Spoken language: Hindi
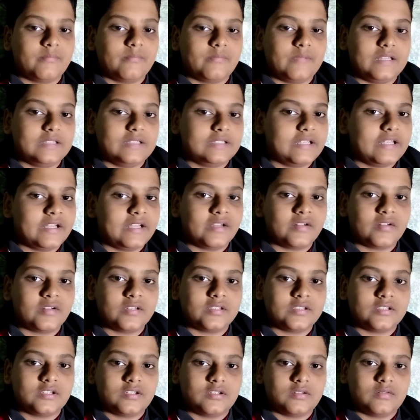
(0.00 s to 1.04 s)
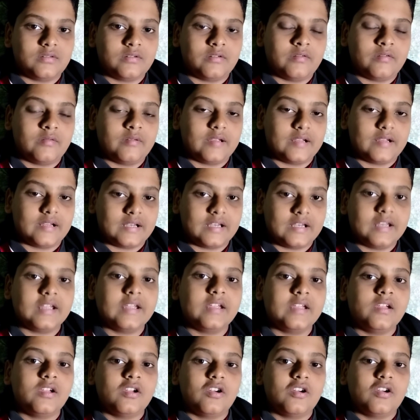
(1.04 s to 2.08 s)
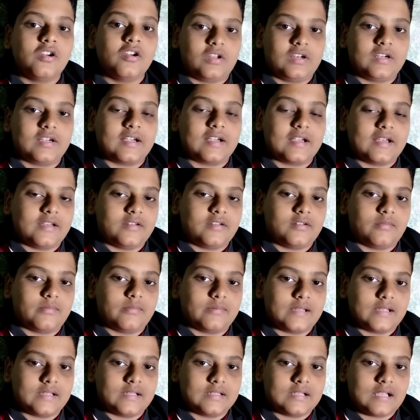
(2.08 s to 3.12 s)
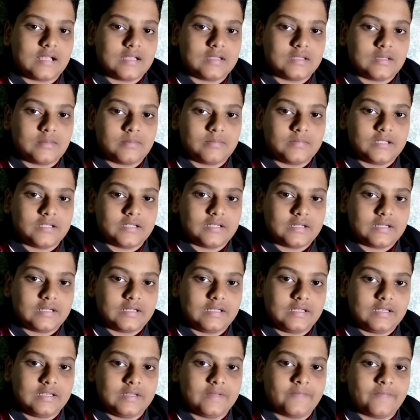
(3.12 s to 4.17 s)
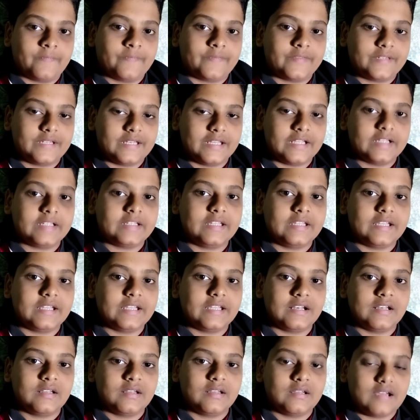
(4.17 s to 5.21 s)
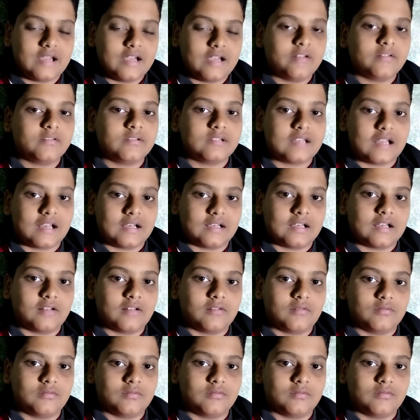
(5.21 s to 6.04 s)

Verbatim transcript: मिलते हैं क्वेश्चन जुड़े देखने और क्रिएटिव के साथ तब तक के लिए टेक केयर एंड टाटा